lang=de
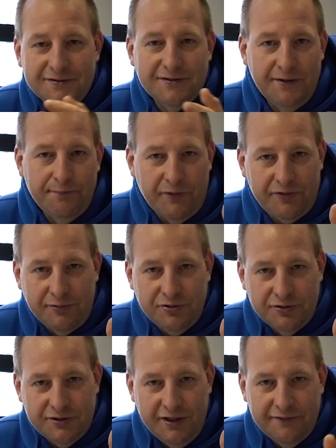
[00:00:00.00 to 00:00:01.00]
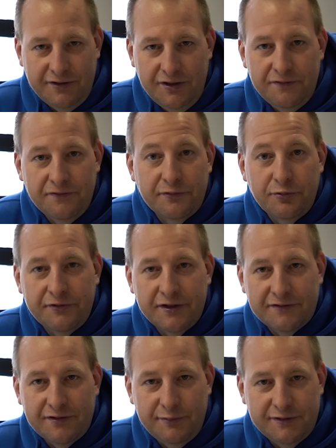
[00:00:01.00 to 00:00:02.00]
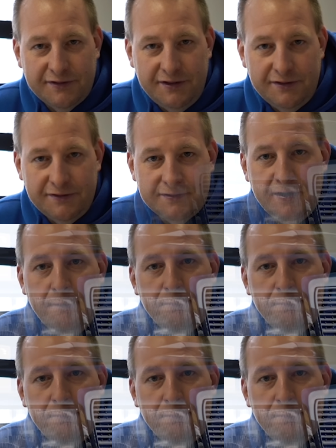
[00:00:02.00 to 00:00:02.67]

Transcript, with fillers: ist, das habe ich euch ja erzählt, ein 2.6er Mercedes,